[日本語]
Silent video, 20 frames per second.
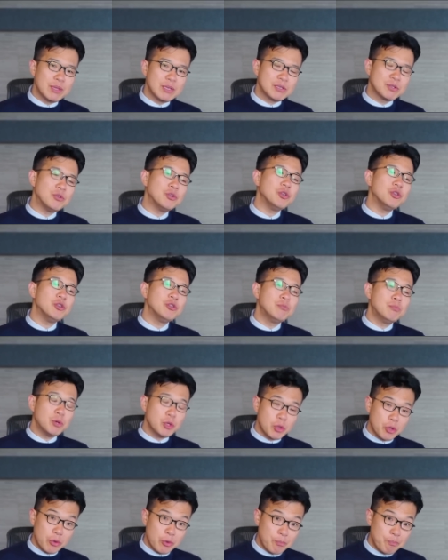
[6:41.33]
そういう
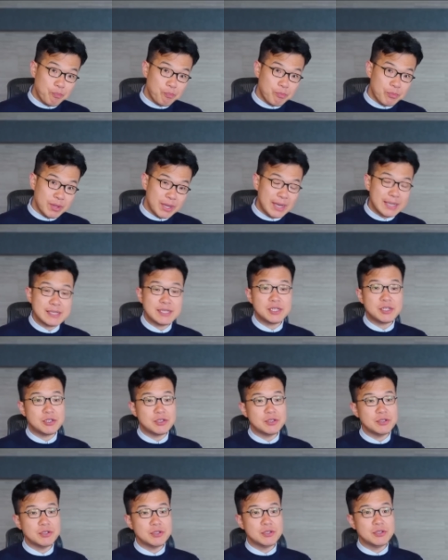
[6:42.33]
ものを感じ
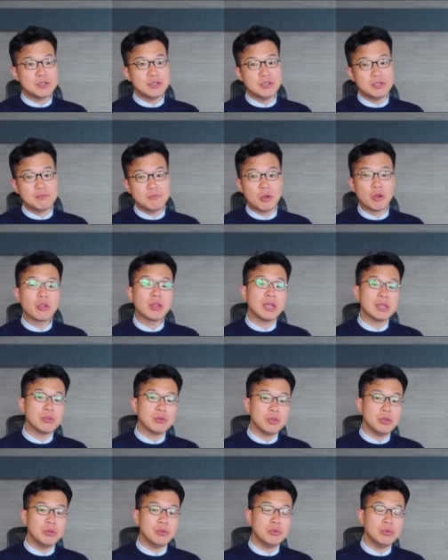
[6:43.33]
るものだ
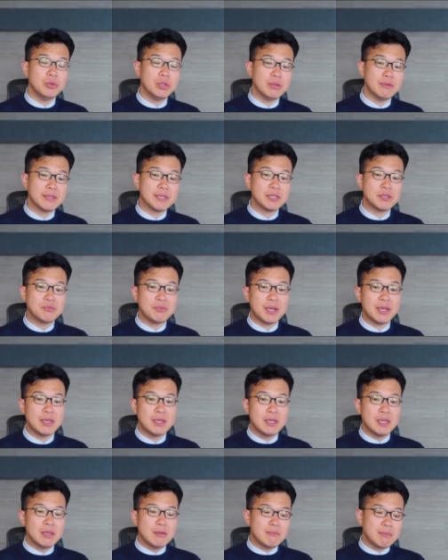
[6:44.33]
というふうに私
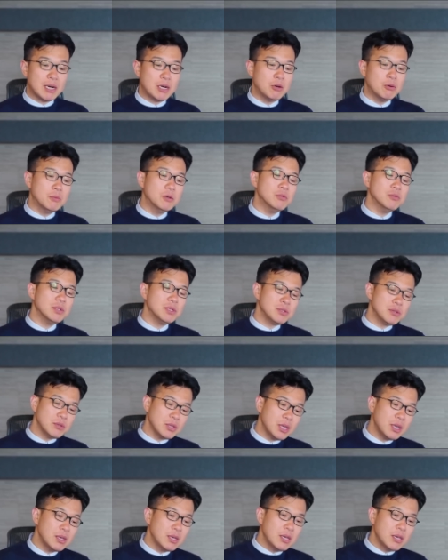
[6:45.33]
は思うんですよ
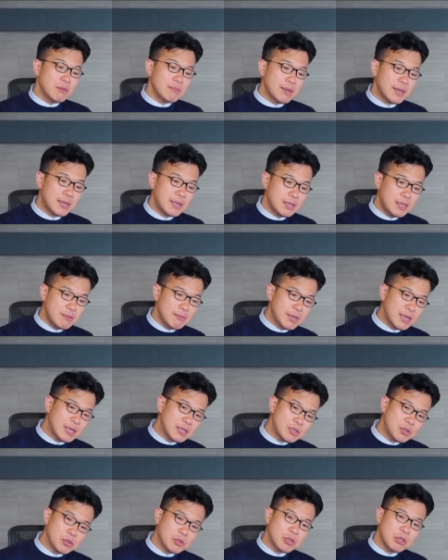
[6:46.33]
ね。まあ
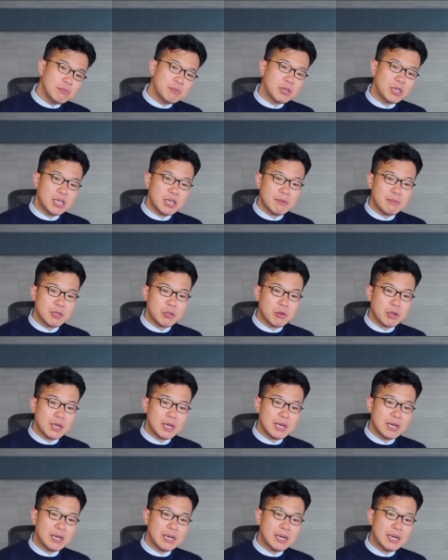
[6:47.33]
今ちょっと伊吹山と
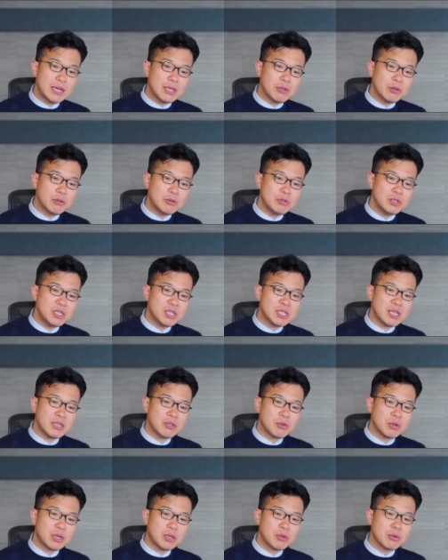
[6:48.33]
か富士
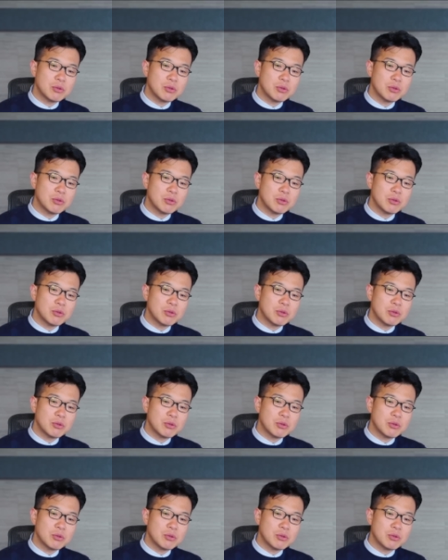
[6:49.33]
山とか